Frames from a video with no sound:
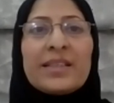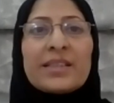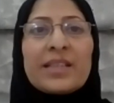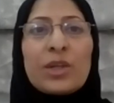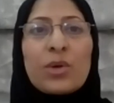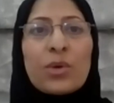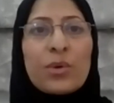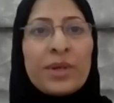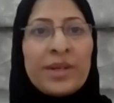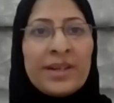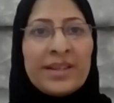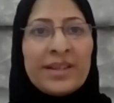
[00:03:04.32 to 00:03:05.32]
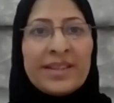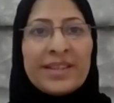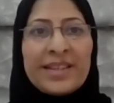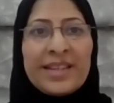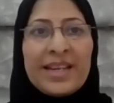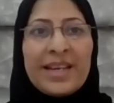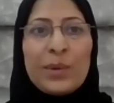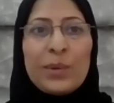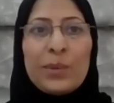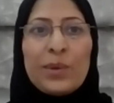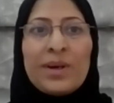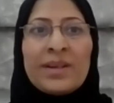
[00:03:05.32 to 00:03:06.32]
الكورونا
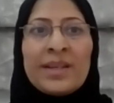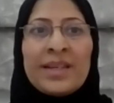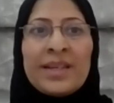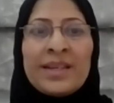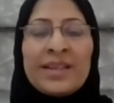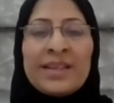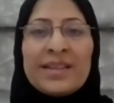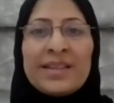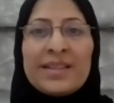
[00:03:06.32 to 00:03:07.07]
وأنا